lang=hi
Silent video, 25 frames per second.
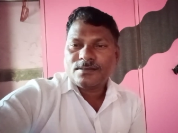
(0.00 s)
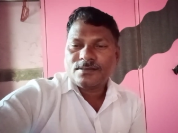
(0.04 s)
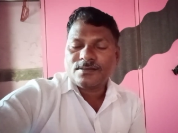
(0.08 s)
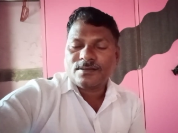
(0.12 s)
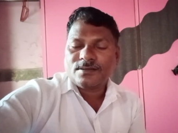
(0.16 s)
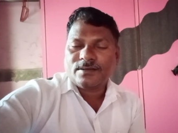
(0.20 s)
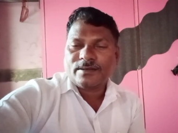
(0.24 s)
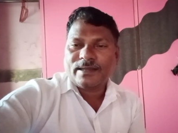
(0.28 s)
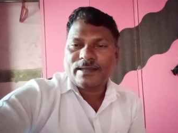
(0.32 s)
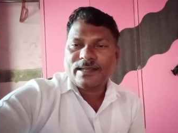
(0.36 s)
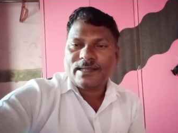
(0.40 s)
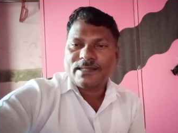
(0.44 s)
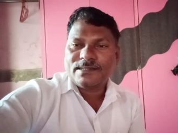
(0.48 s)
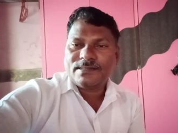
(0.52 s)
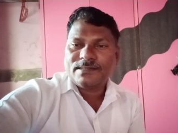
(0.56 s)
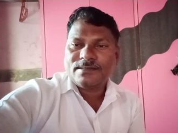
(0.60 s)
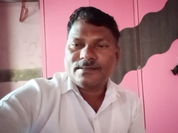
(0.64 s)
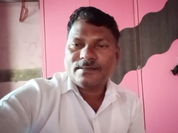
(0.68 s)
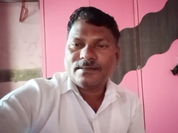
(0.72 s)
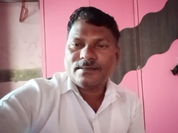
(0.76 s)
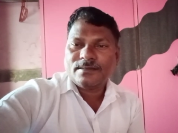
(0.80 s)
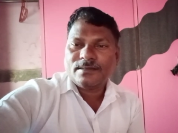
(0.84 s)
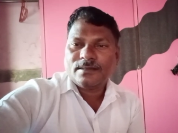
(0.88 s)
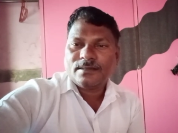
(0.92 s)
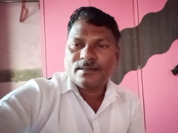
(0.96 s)
सो गाइज
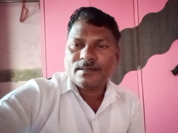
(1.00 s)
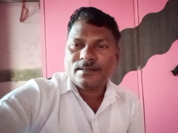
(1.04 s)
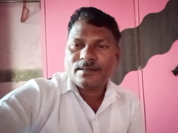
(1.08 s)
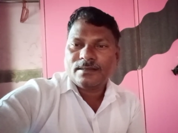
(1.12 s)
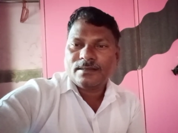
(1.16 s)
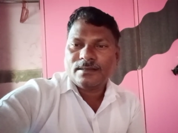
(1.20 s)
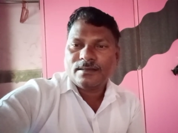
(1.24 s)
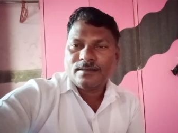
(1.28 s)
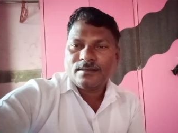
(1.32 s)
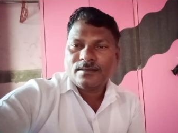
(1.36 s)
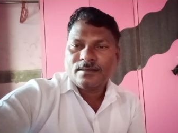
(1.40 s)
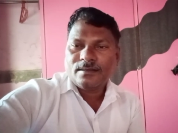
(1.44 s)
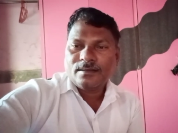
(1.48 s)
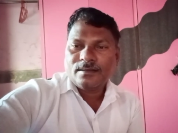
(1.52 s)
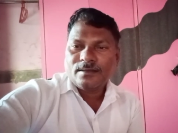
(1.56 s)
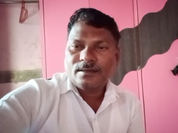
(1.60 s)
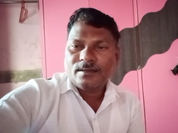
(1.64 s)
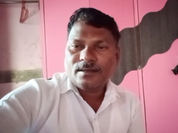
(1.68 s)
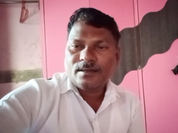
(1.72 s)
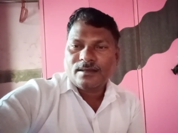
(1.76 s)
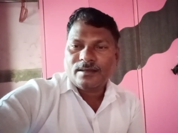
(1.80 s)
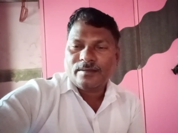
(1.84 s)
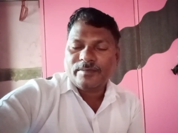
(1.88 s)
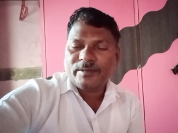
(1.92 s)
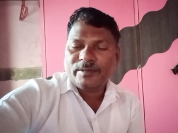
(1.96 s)

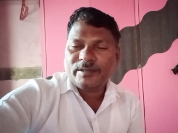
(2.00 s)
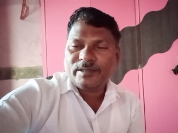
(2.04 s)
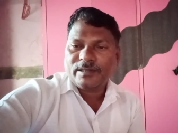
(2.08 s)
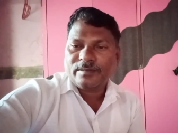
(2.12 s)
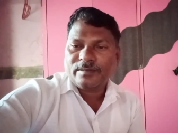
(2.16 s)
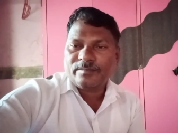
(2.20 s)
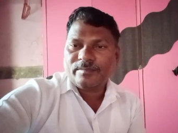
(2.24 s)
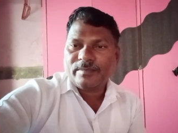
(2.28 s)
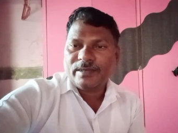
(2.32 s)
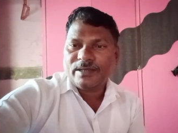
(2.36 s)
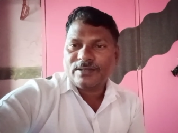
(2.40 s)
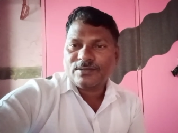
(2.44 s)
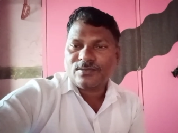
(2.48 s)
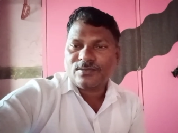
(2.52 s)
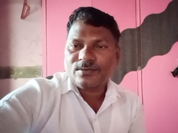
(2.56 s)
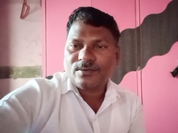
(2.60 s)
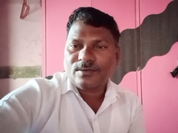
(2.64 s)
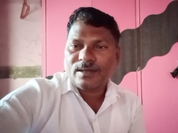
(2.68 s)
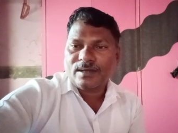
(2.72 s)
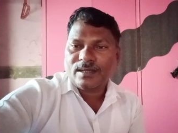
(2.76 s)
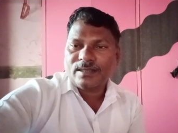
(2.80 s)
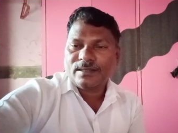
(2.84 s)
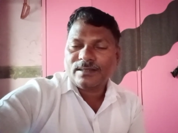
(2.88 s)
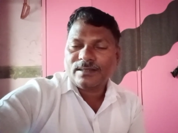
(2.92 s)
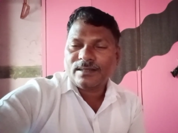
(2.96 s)
अभी तक मैं सो
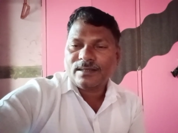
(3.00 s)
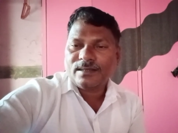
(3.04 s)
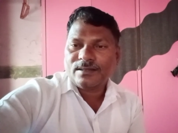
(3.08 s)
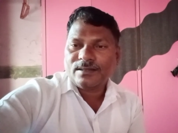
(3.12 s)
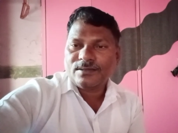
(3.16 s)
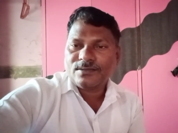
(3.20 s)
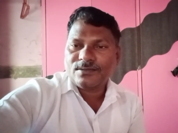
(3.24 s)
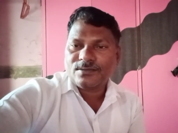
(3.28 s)
रहा था